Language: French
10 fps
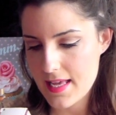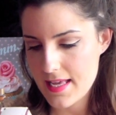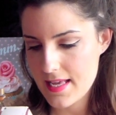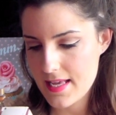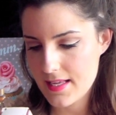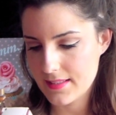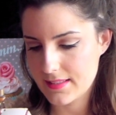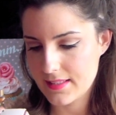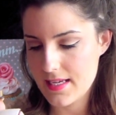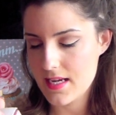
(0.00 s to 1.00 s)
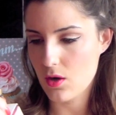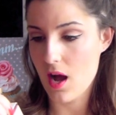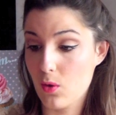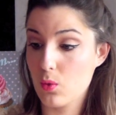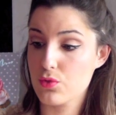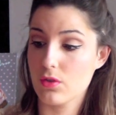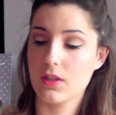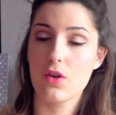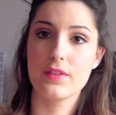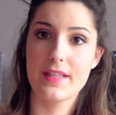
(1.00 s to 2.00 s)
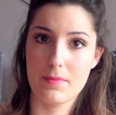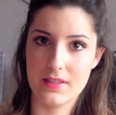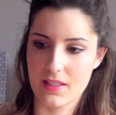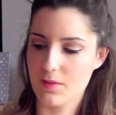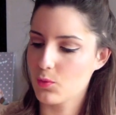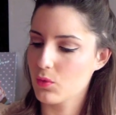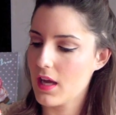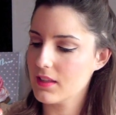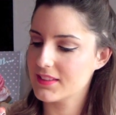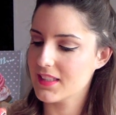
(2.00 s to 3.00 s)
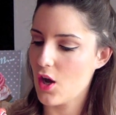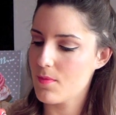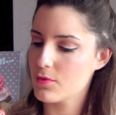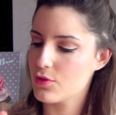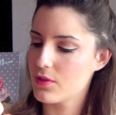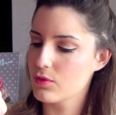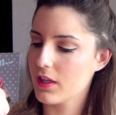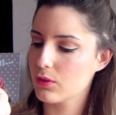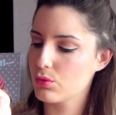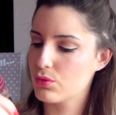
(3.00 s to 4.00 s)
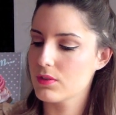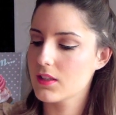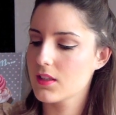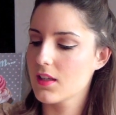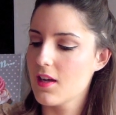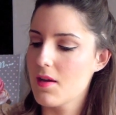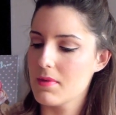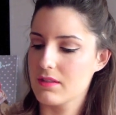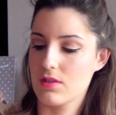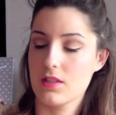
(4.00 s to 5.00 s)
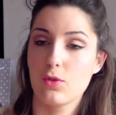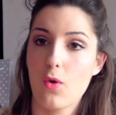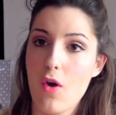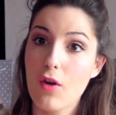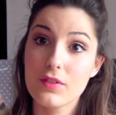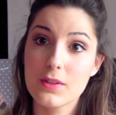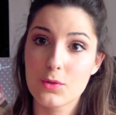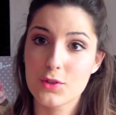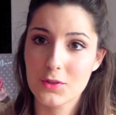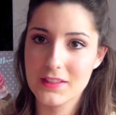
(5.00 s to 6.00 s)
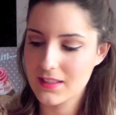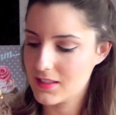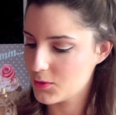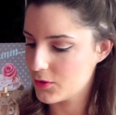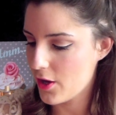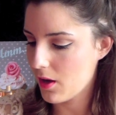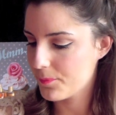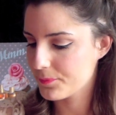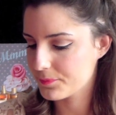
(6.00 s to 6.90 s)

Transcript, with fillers: Et c'est concentré en vitamine C. Donc un sérum, je vais l'ouvrir tout de suite parce que j'ai trop envie de sentir les odeurs.